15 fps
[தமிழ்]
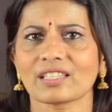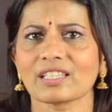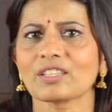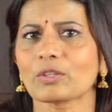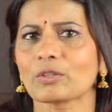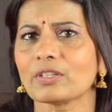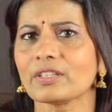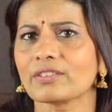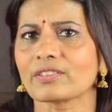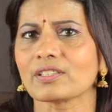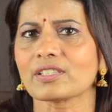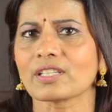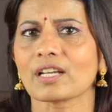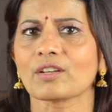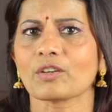தான் தொழில்
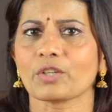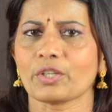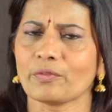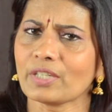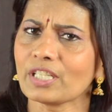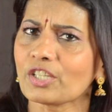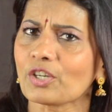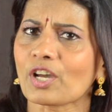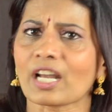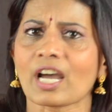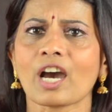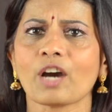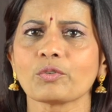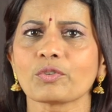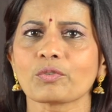செஞ்சாலும் ஈவன் யூஆர்
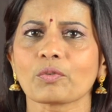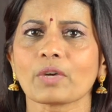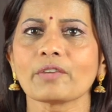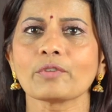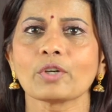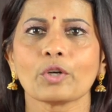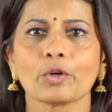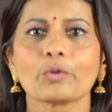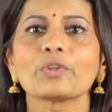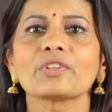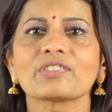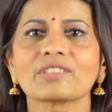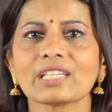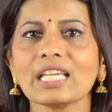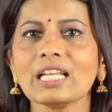அ ஹவுஸ் ஒய்ஃப் ஒரு
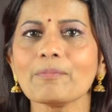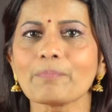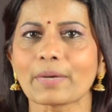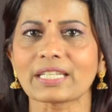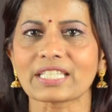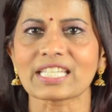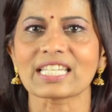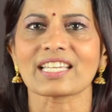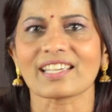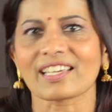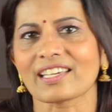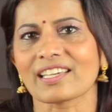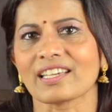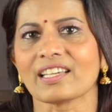ஸ்கில் படிச்சிங்க